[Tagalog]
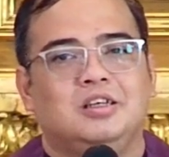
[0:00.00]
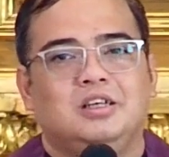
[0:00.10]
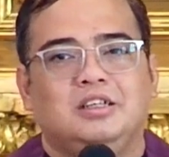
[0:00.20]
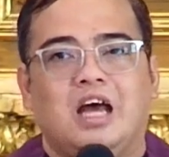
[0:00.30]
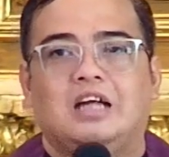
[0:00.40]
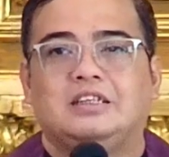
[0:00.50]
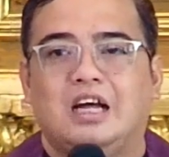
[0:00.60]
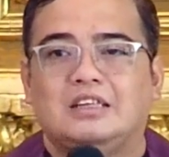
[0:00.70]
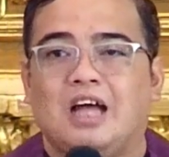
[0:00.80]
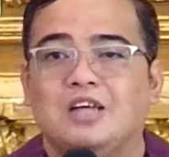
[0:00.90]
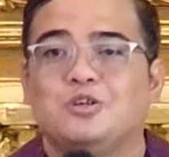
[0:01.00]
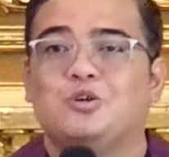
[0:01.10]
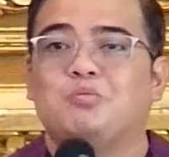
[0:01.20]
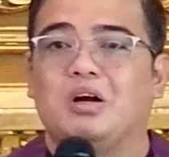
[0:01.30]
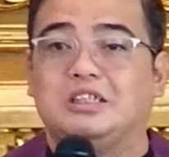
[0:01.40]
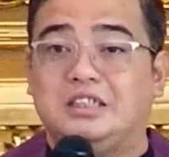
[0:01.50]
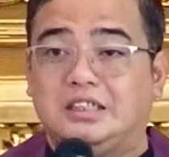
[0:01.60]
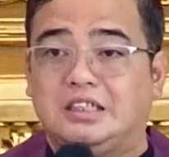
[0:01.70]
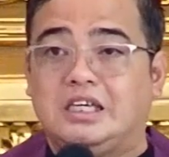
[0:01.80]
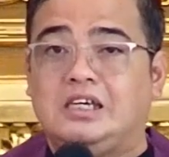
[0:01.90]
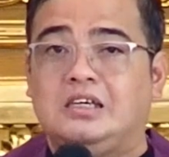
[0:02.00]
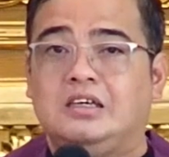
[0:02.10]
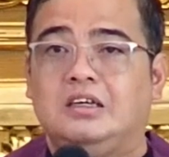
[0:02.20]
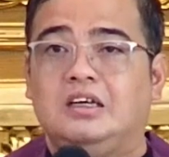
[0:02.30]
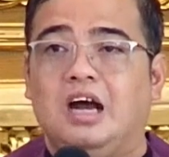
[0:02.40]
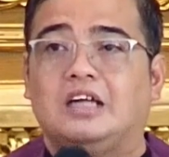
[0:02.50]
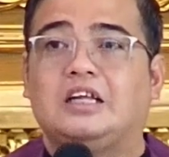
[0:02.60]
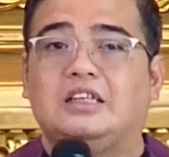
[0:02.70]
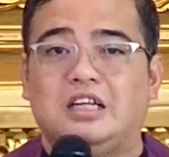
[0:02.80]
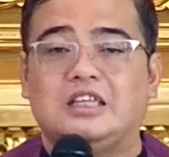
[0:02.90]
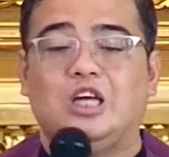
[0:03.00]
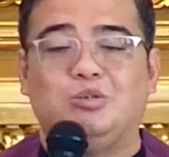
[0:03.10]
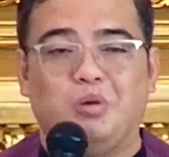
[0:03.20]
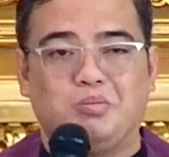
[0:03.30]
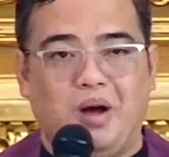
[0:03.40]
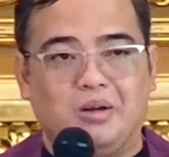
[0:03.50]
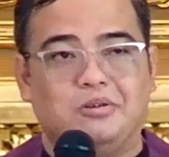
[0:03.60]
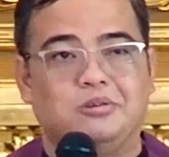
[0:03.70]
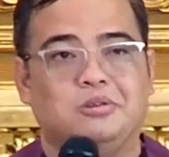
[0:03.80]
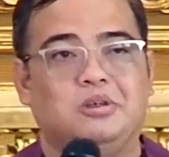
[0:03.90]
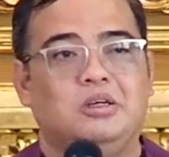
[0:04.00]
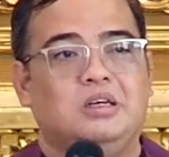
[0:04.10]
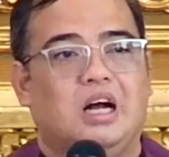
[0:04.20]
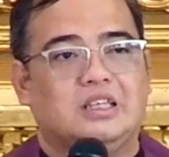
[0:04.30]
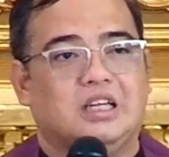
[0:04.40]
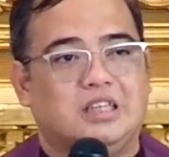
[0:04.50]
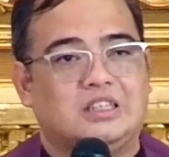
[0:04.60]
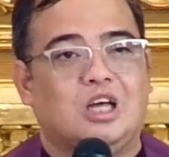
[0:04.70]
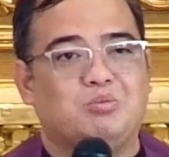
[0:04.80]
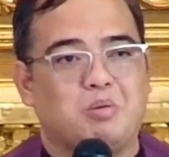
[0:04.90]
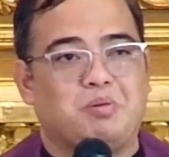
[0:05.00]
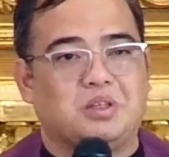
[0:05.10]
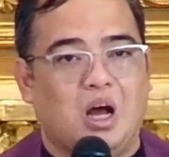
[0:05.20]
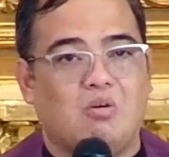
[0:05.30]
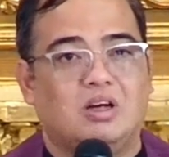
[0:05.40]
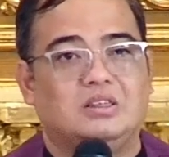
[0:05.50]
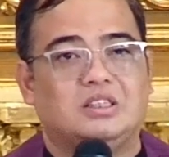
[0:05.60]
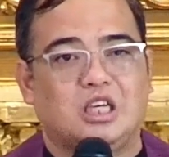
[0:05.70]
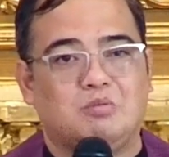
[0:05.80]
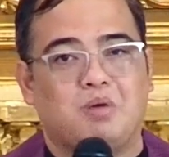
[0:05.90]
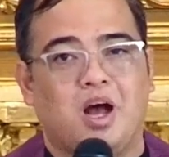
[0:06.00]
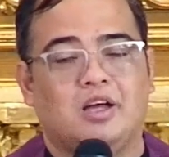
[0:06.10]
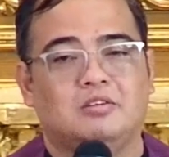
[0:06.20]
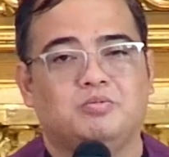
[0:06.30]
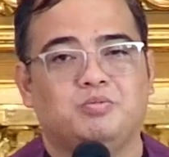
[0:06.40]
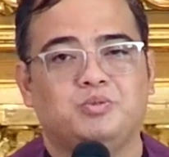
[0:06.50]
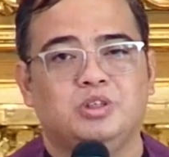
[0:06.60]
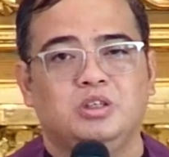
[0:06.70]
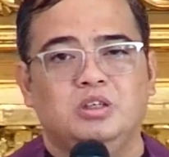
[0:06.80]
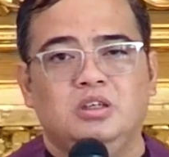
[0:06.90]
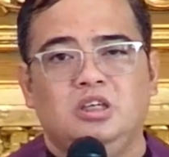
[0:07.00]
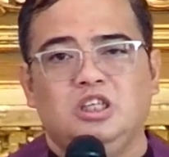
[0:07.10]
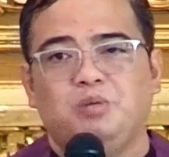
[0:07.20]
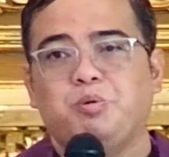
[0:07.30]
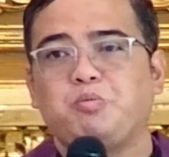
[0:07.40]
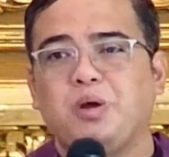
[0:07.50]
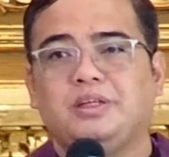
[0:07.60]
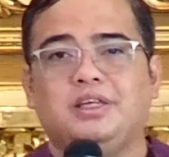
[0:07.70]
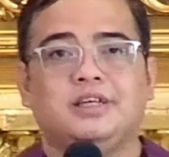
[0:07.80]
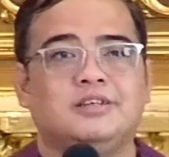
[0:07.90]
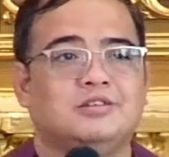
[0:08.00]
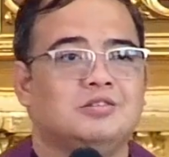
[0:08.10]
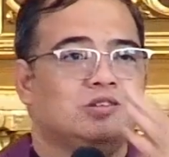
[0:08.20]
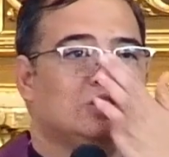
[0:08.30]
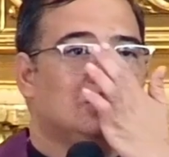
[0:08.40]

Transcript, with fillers: na handa tayong magsisi at handa tayong magbago at handa tayong magpatawad sa iba. Hindi po pwedeng